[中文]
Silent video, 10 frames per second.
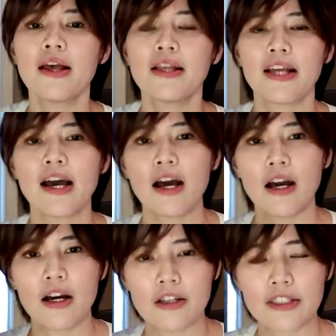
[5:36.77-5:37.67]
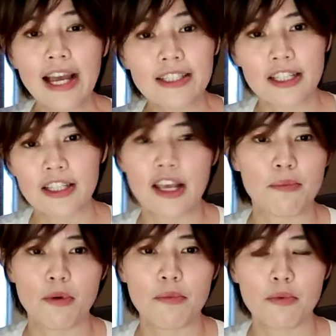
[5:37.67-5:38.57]
那呃，戴着你也
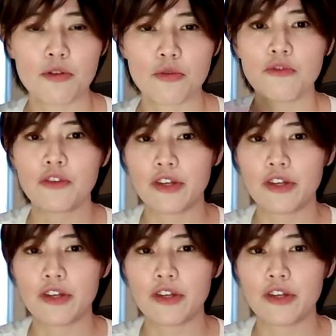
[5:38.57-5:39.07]
不会不舒服，